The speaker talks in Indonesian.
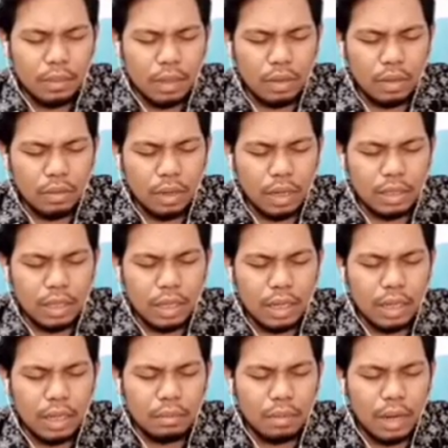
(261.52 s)
merenungkannya
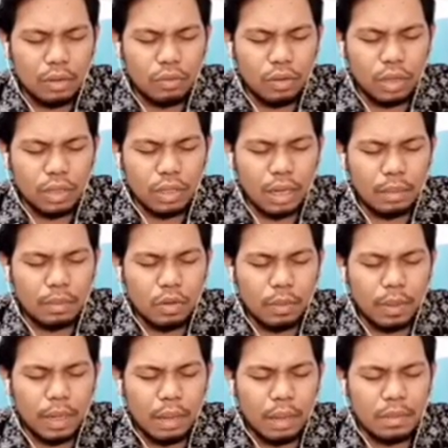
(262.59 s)
dan melakukannya dalam
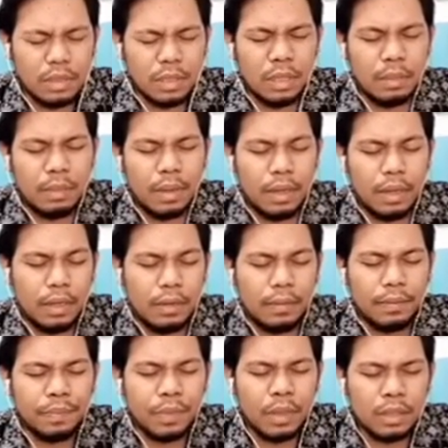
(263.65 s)
kehidupan kami setiap hari.
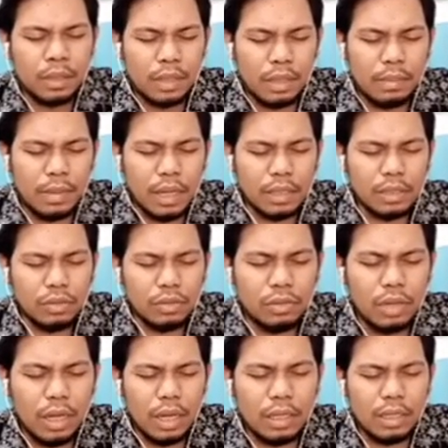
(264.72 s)
Terima kasih
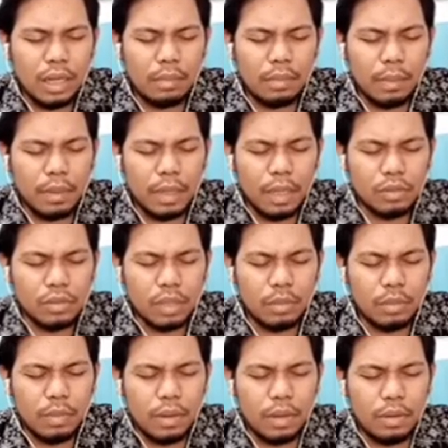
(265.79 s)
Tuhan, di dalam nama Yesus
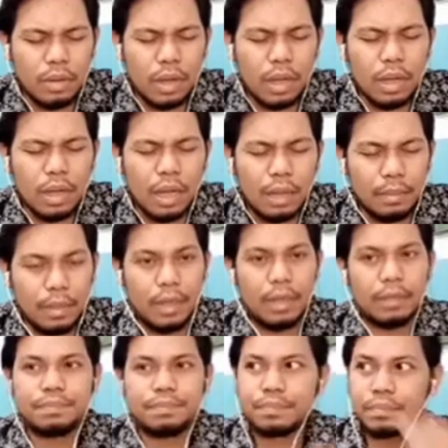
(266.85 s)
kami berdoa, amin.
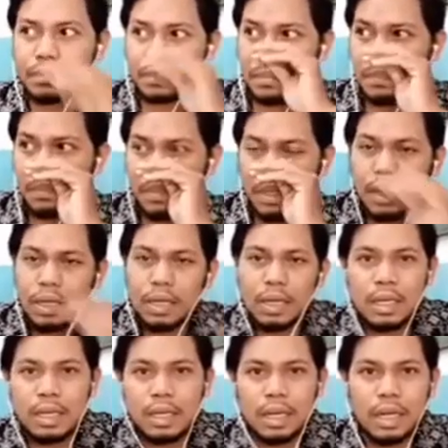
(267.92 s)

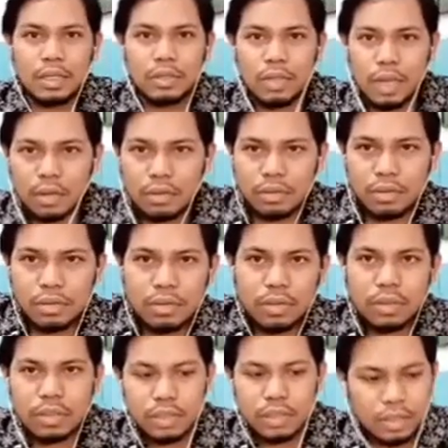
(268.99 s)
Nah saudaraku,
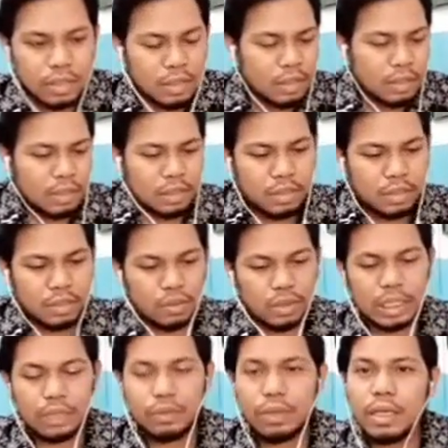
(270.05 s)

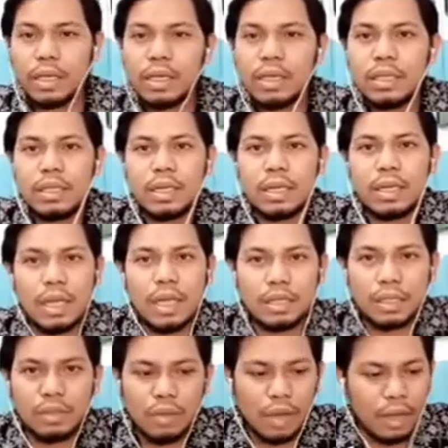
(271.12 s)
siswa-siswi yang
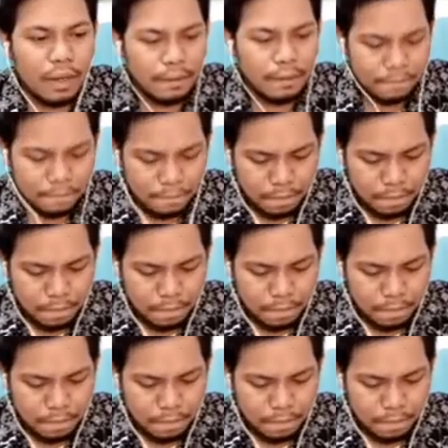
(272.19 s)
dikasih Tuhan,